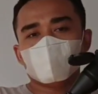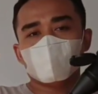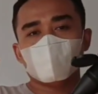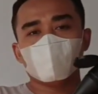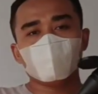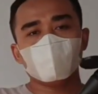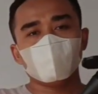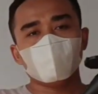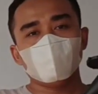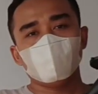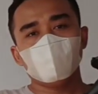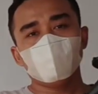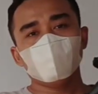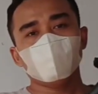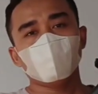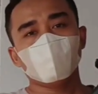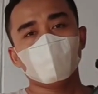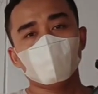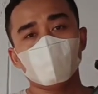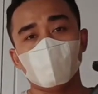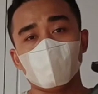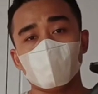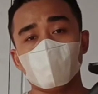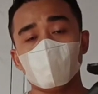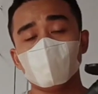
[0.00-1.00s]
senapan ini
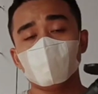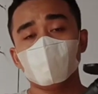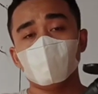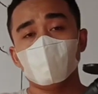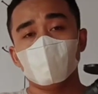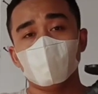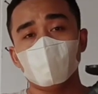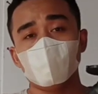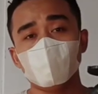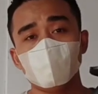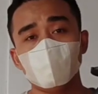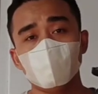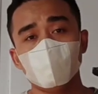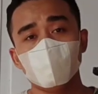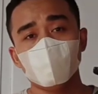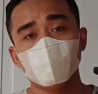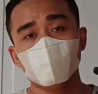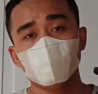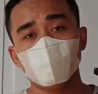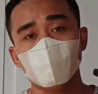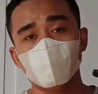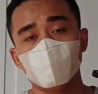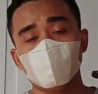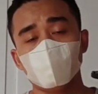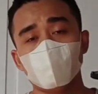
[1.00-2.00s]
menggunakan bahan
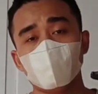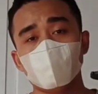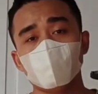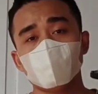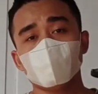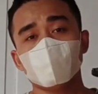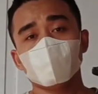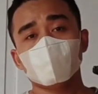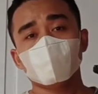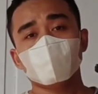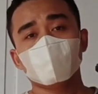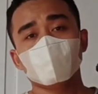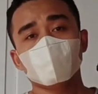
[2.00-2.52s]
pipa